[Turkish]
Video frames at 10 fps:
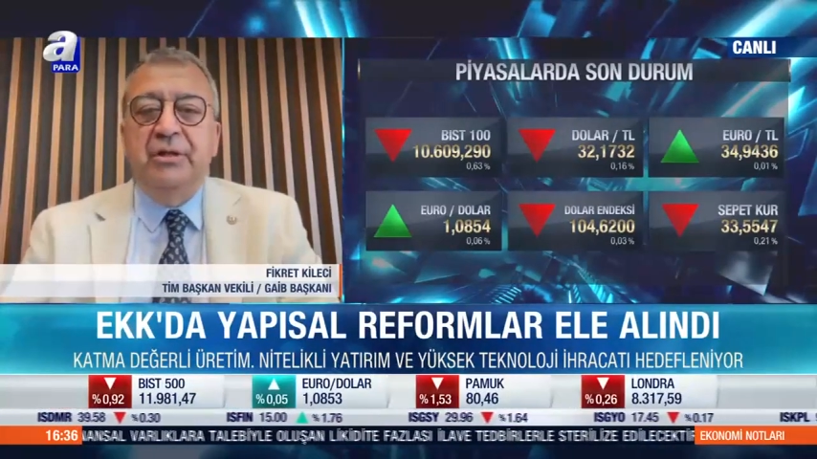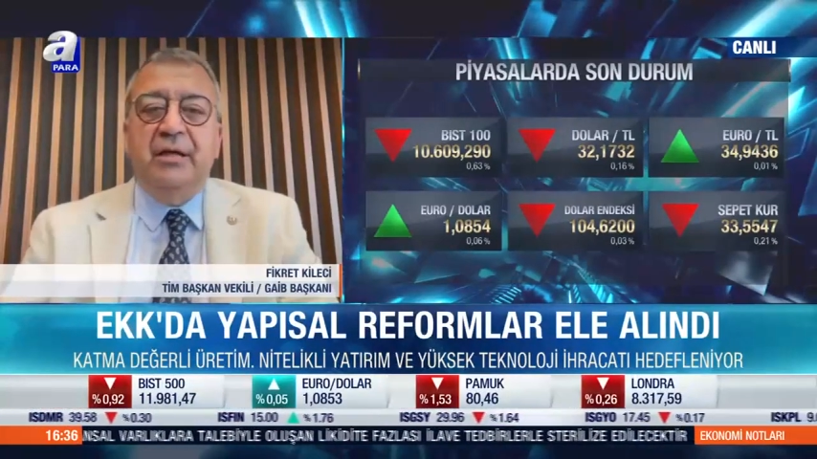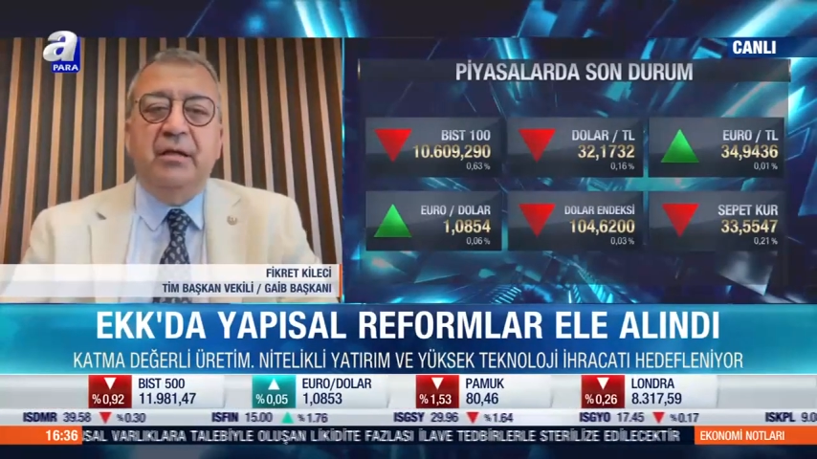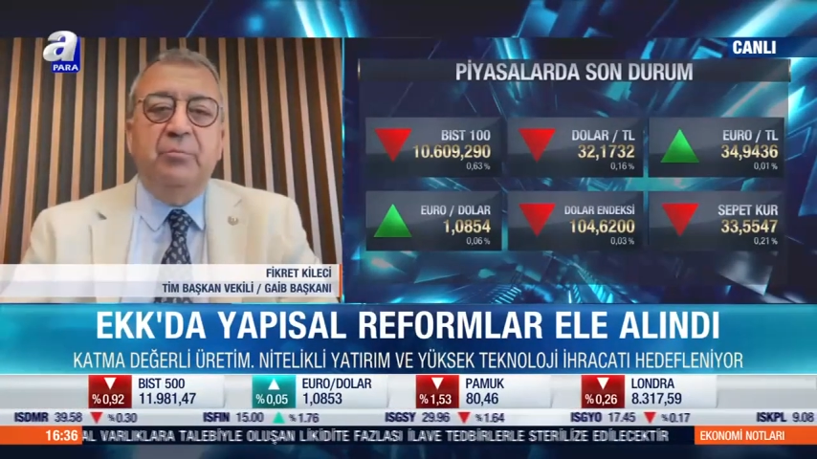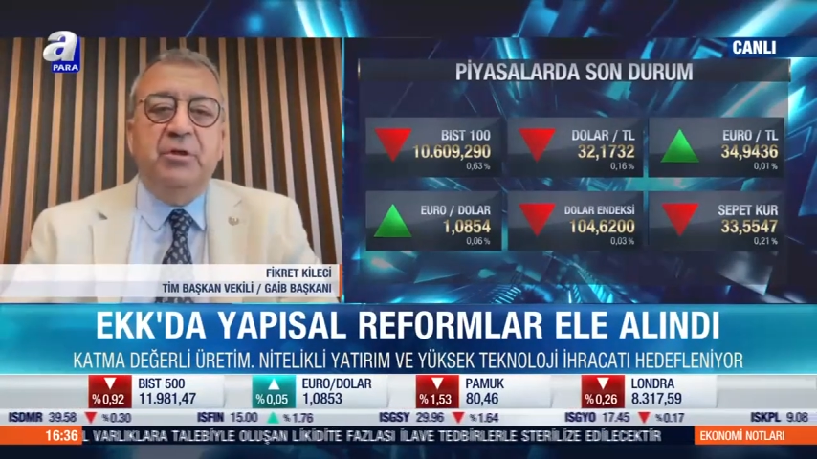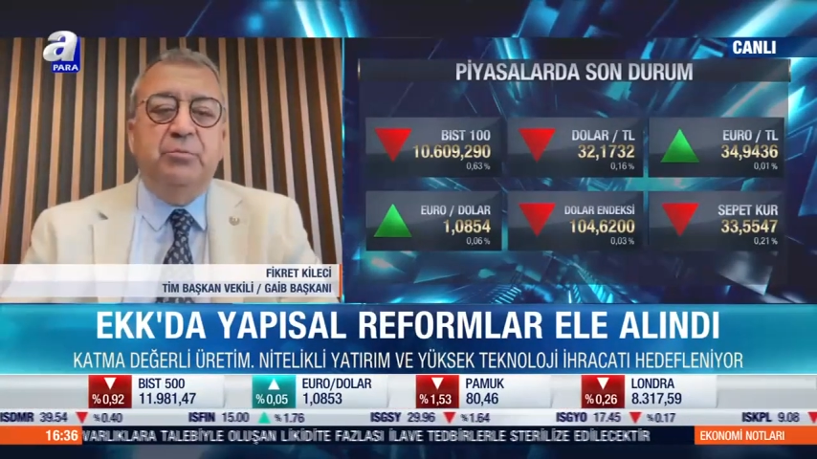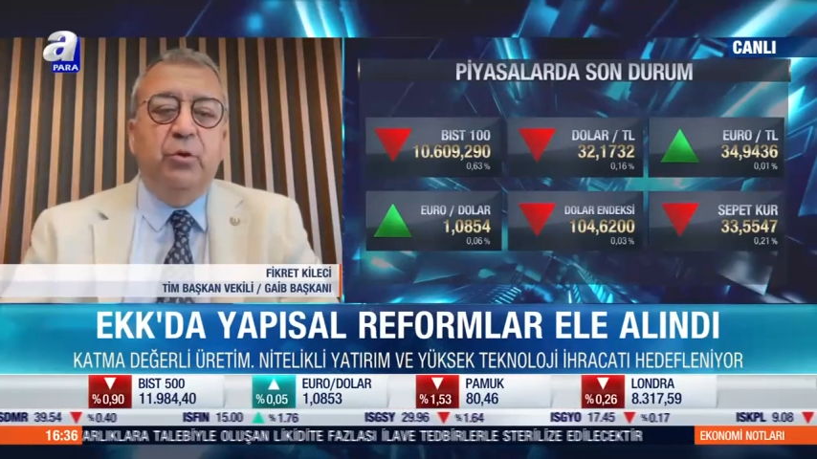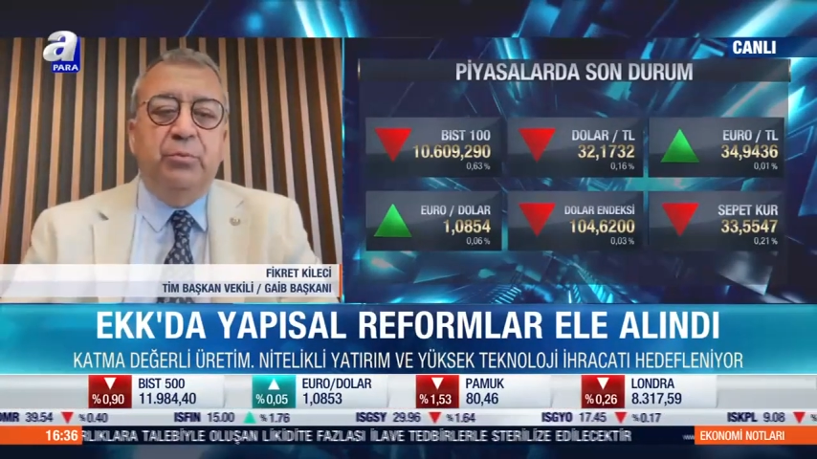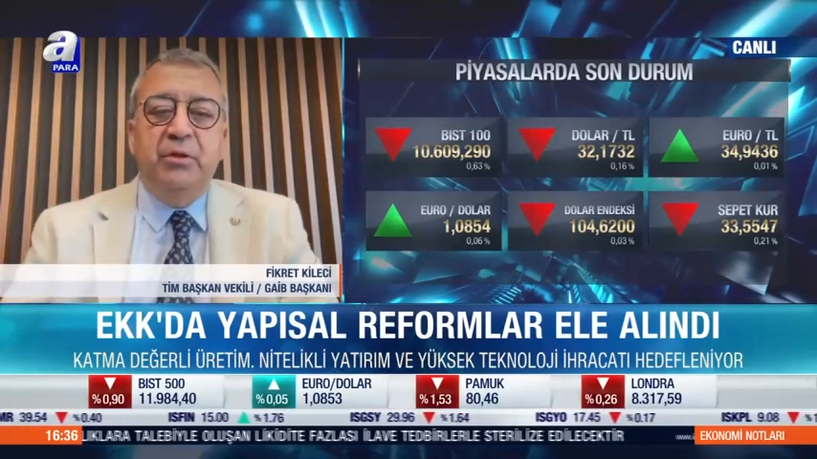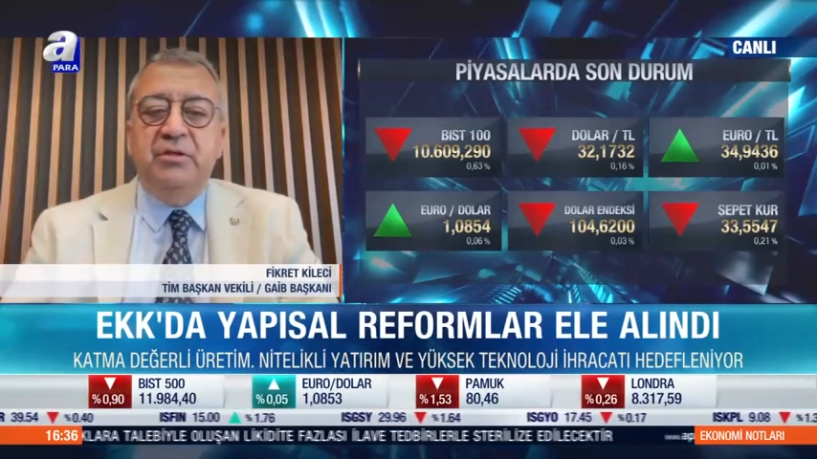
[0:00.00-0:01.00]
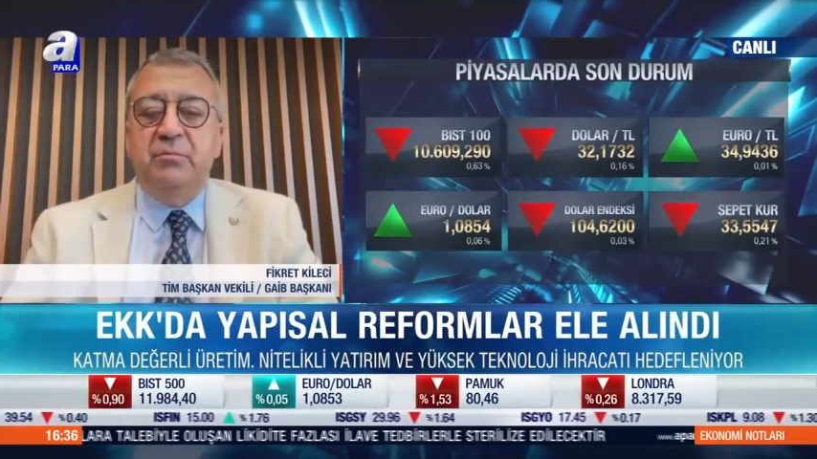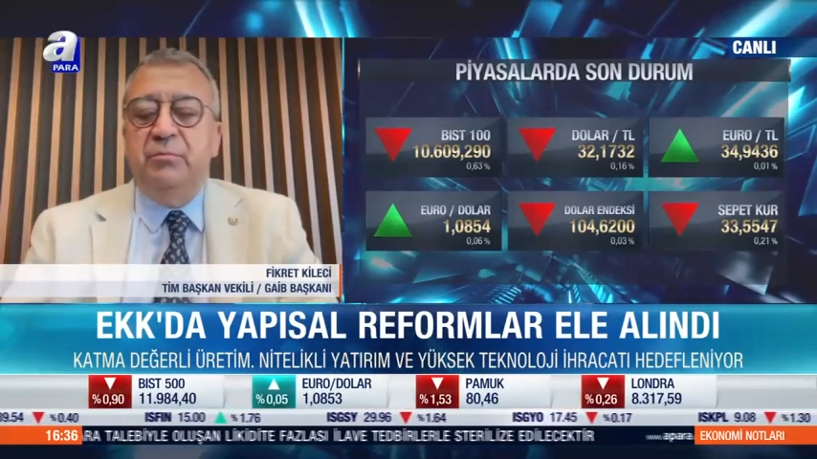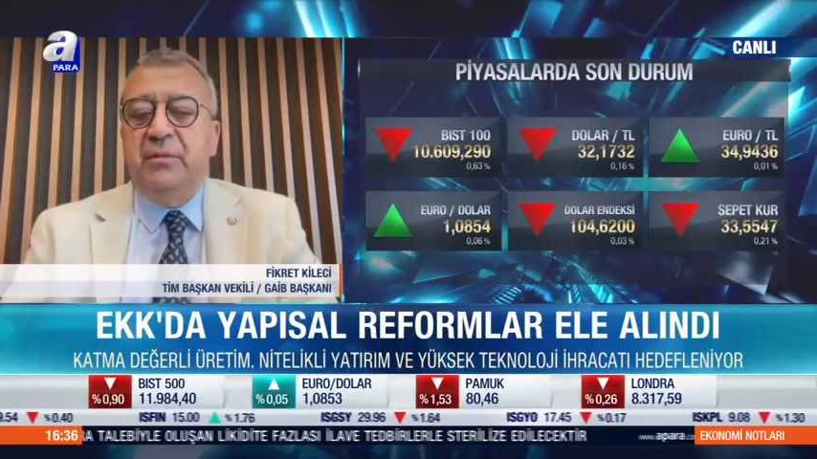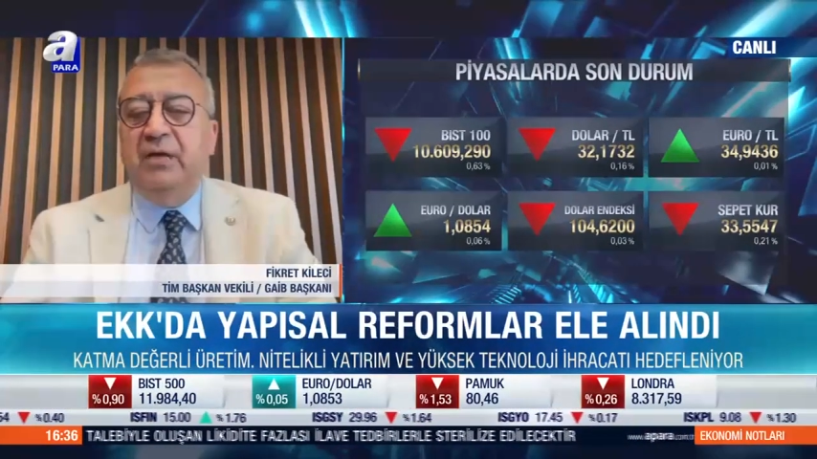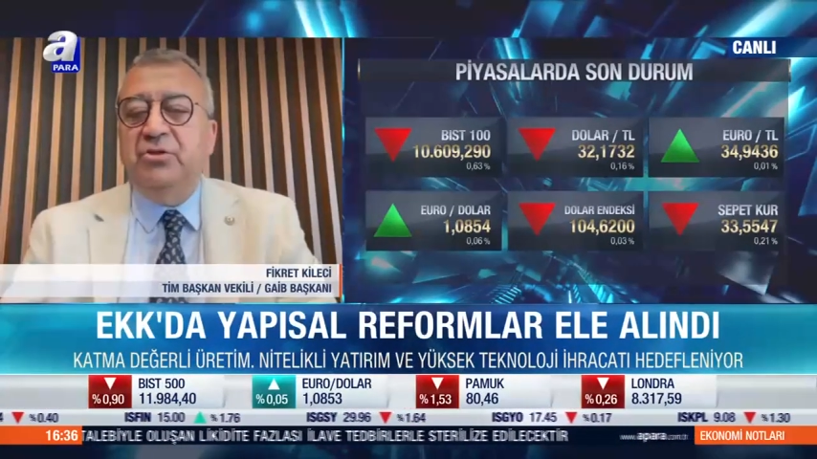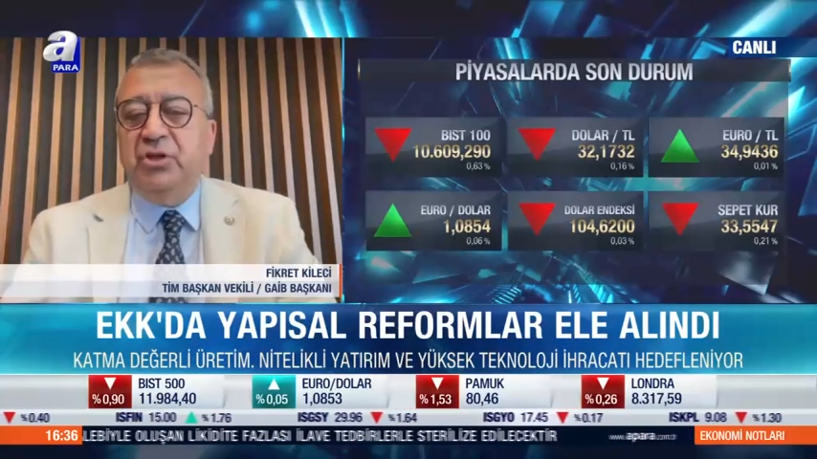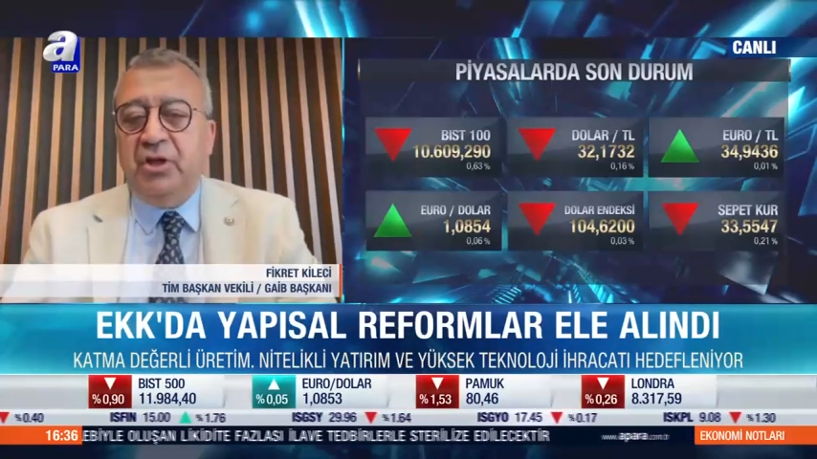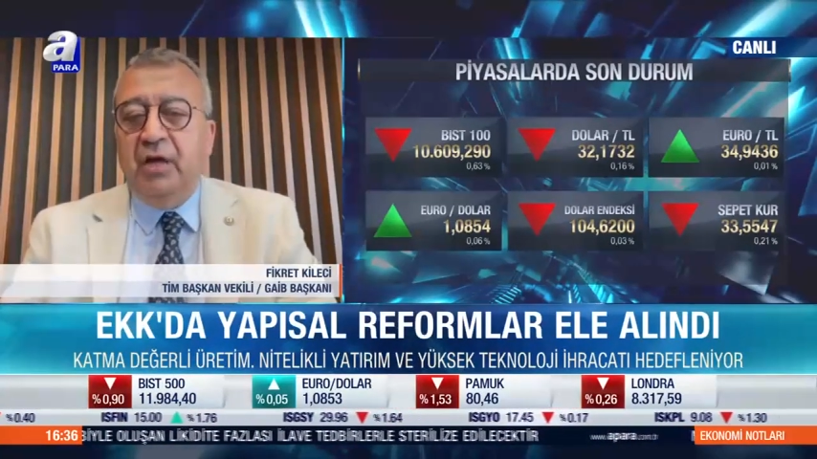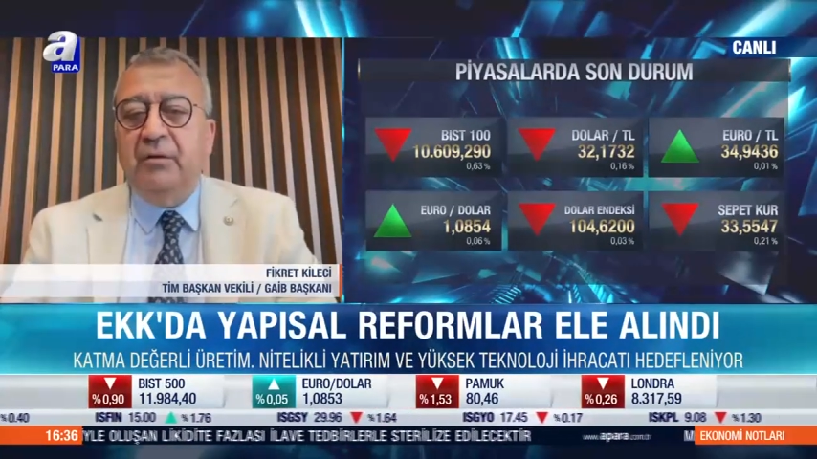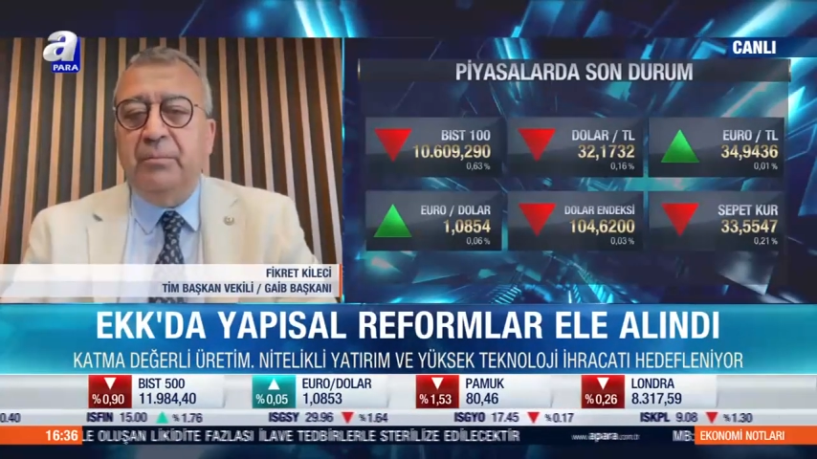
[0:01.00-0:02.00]
ya da bir popülizmden
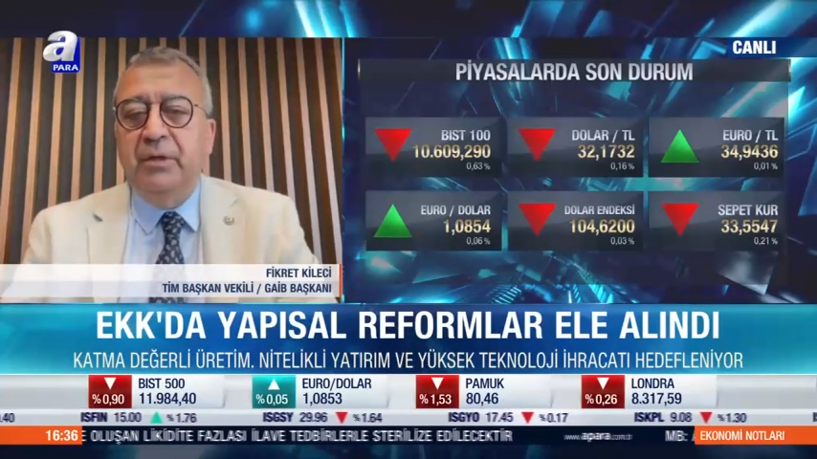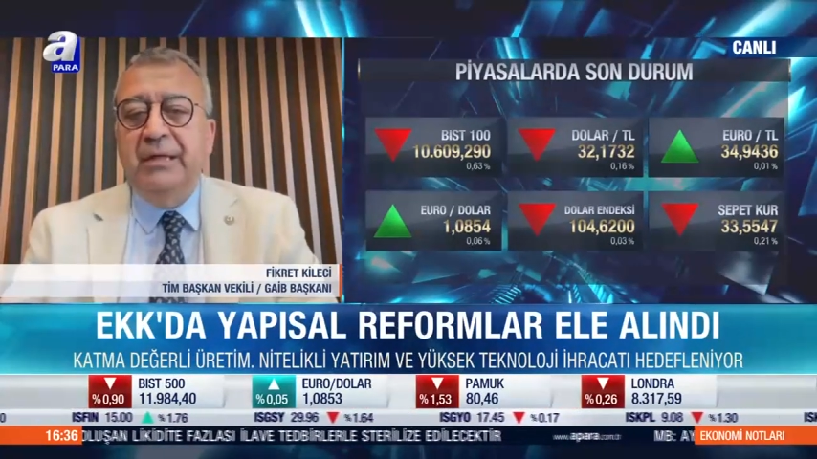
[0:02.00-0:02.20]
çıkarıp